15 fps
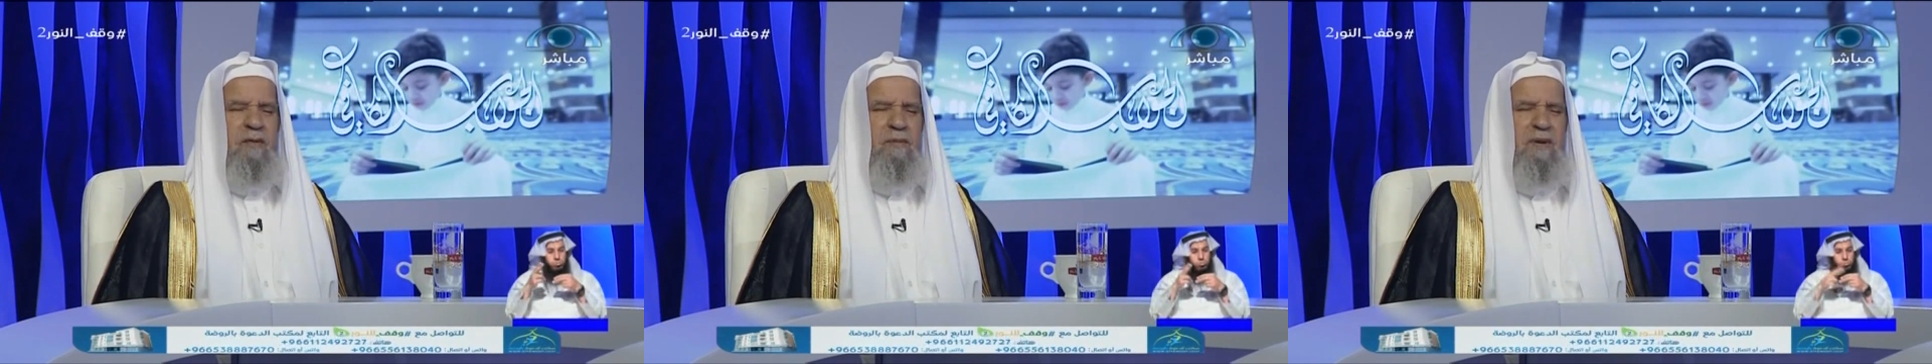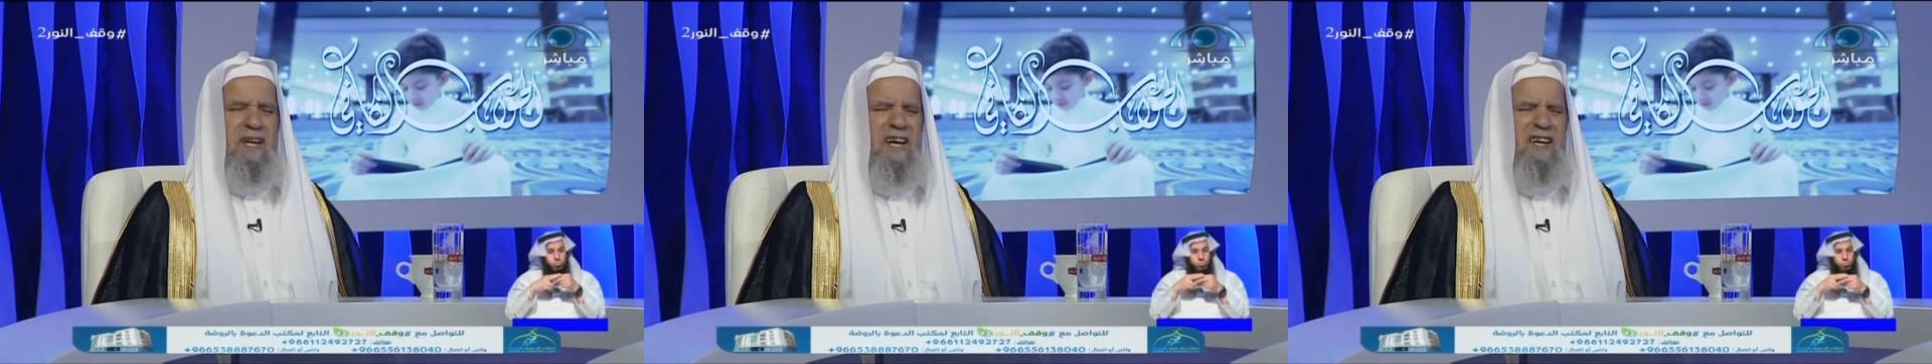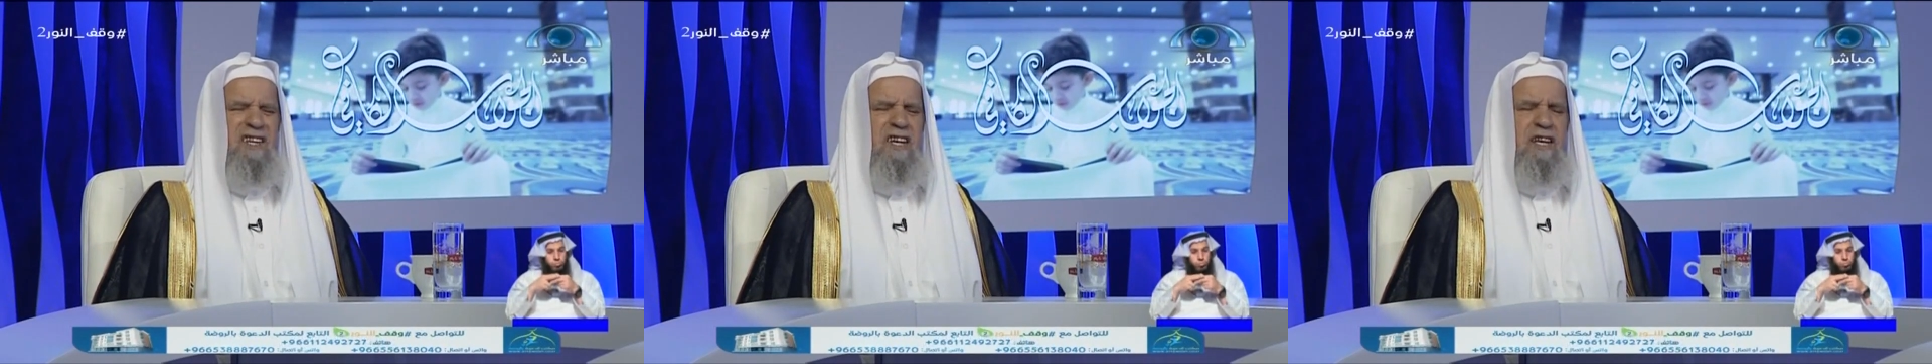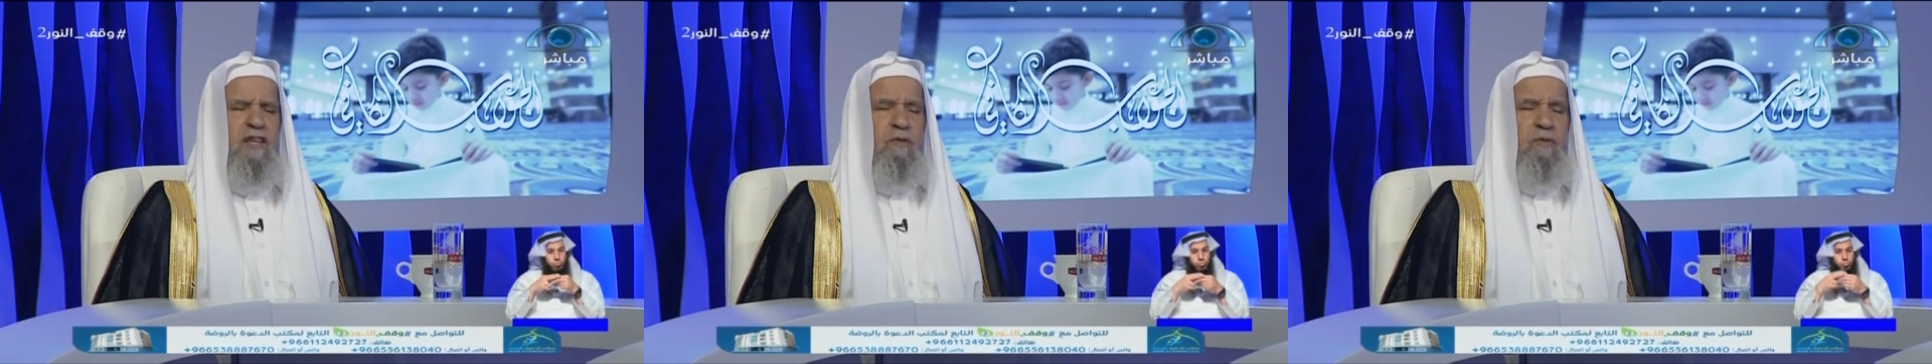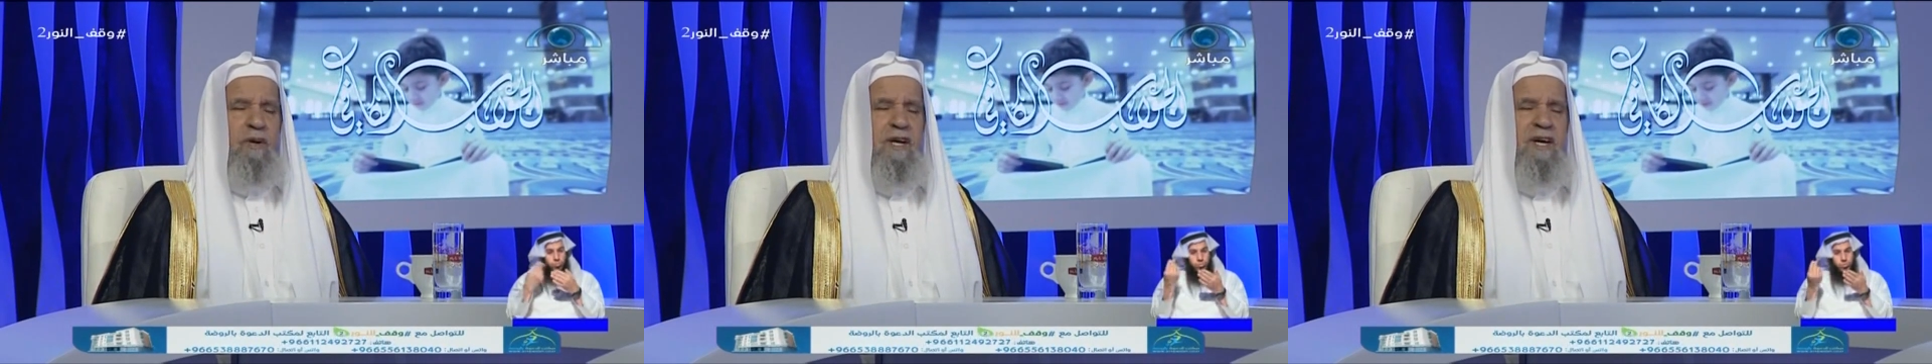من حديث
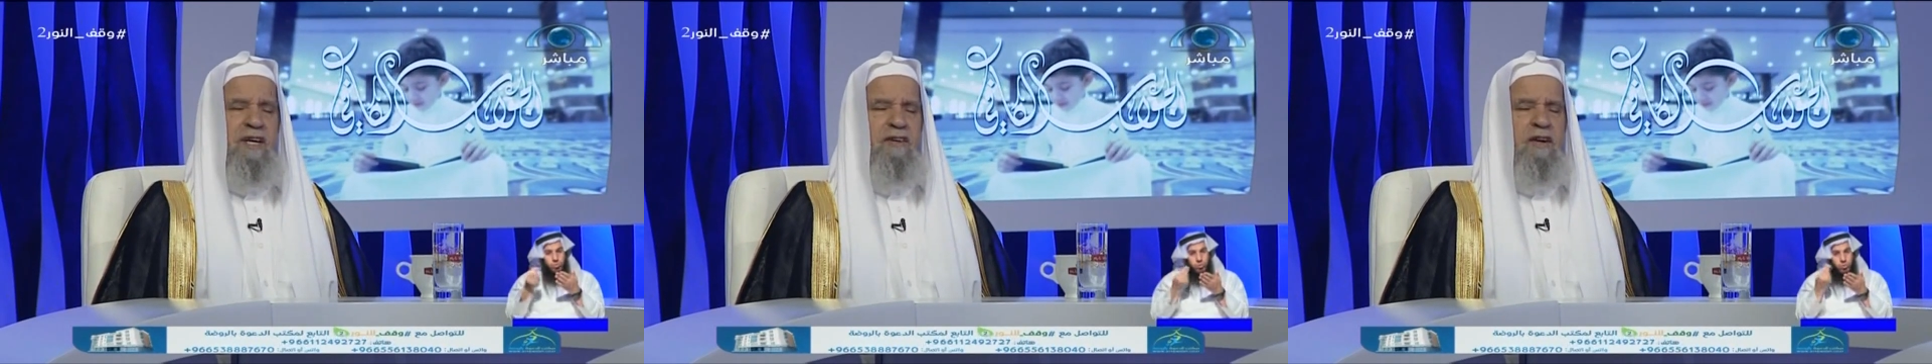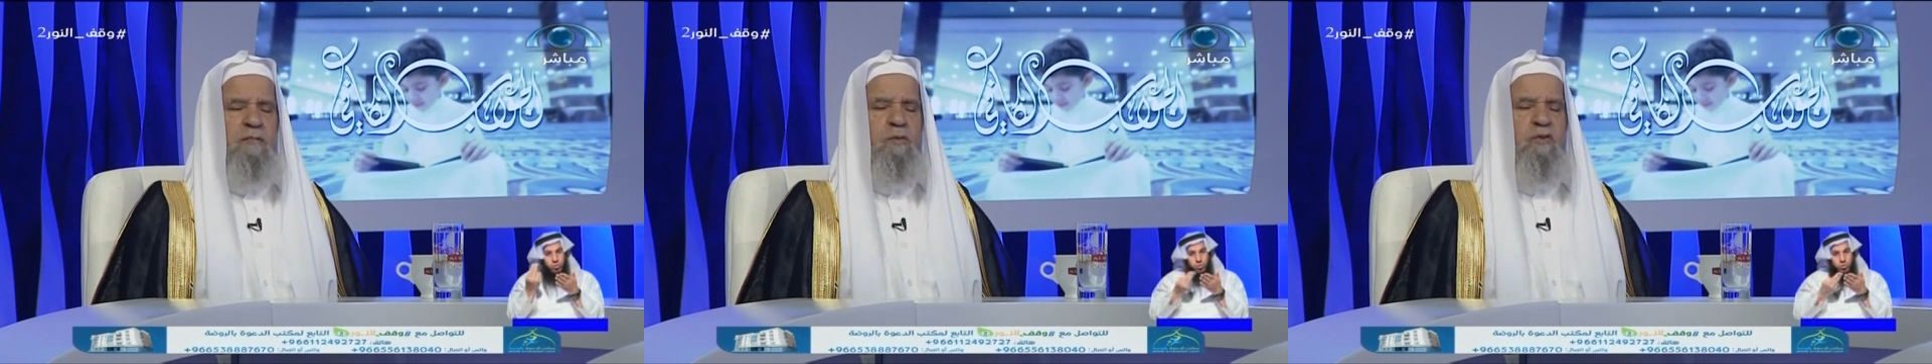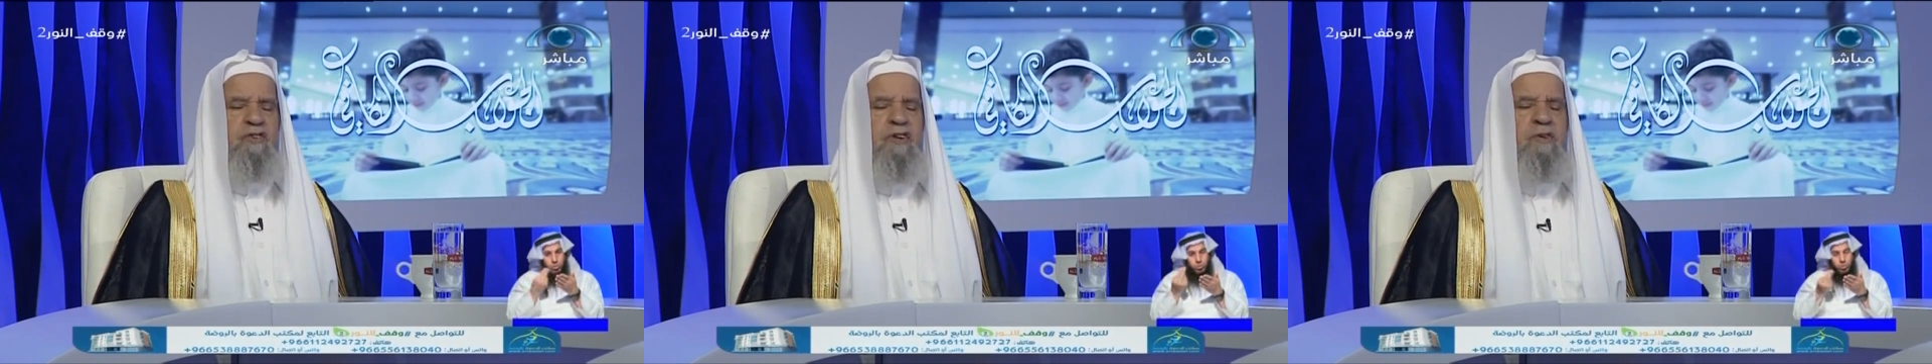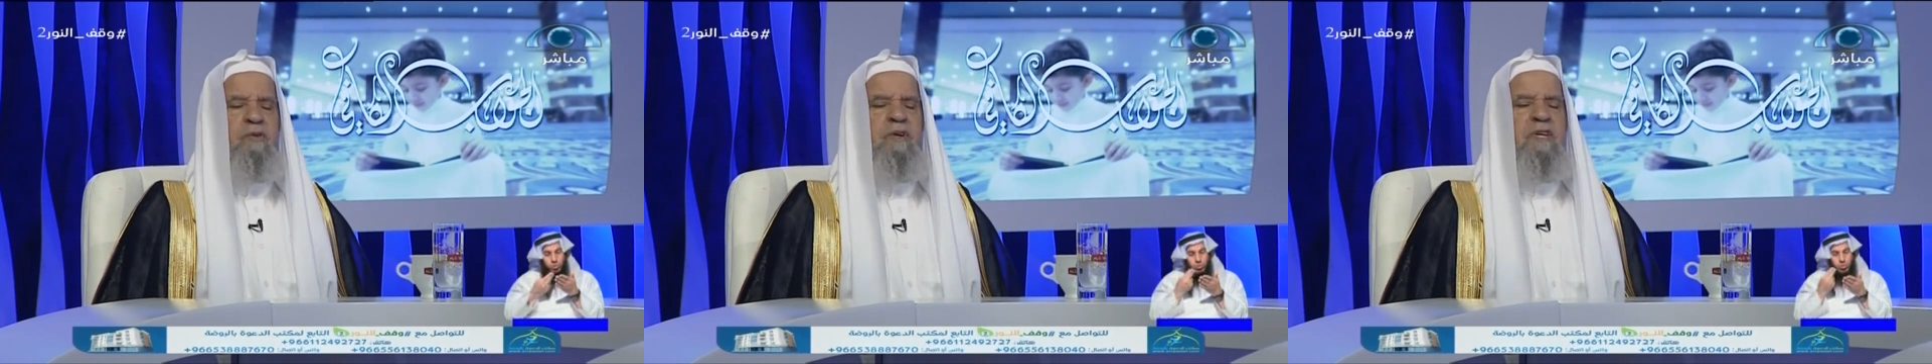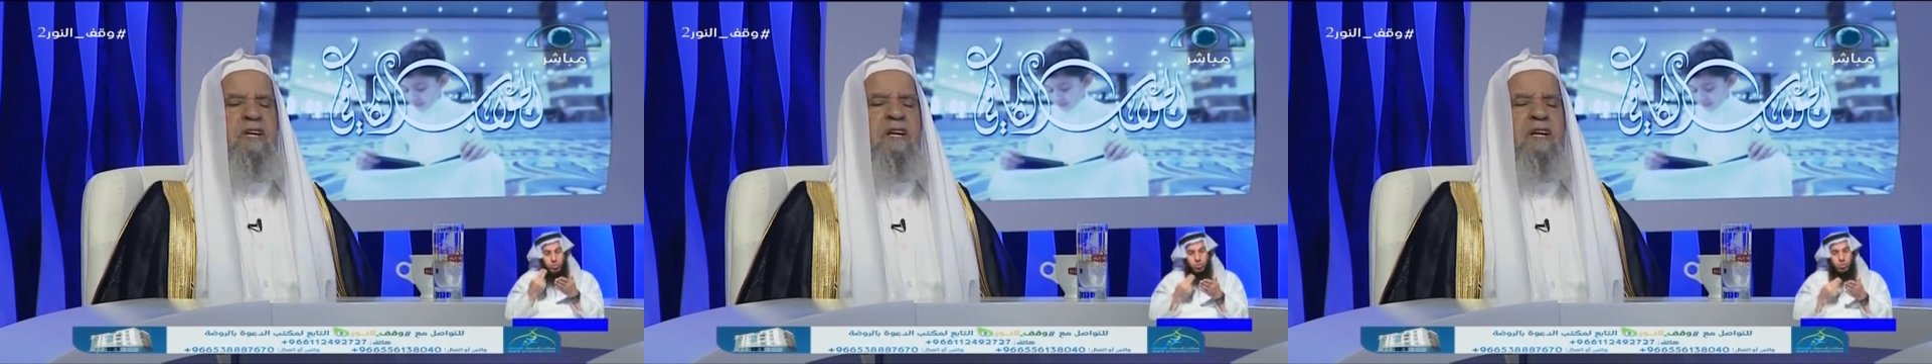ولا عن
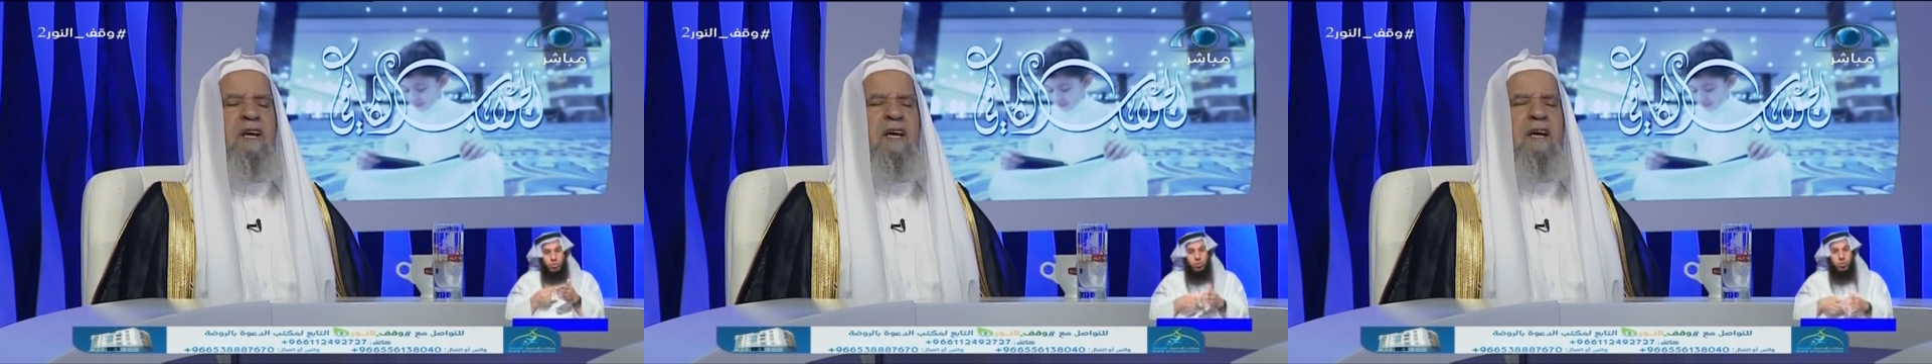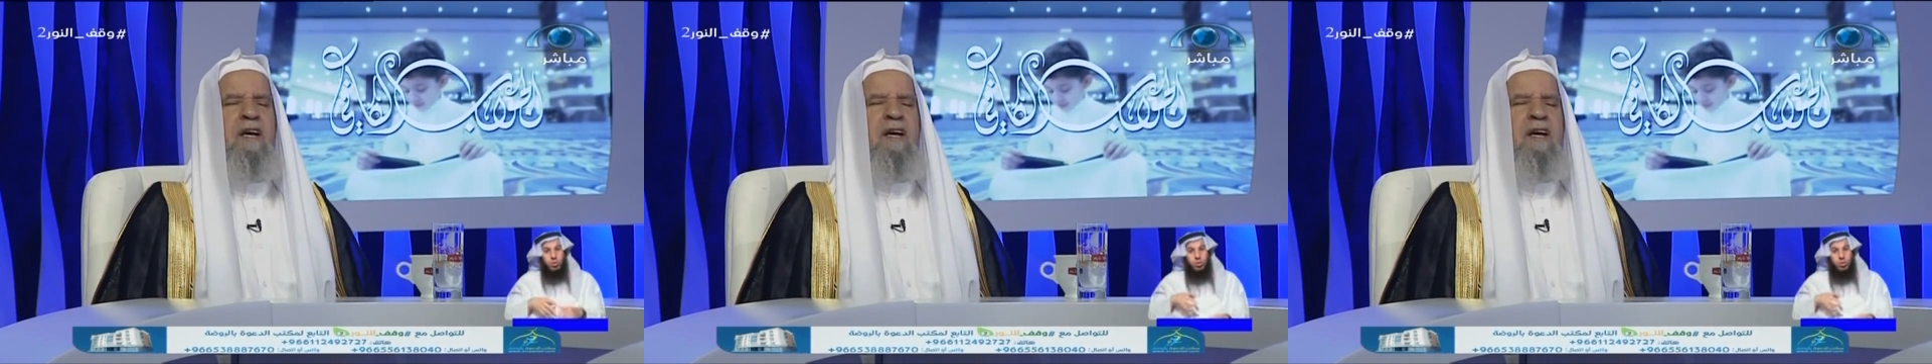المصورين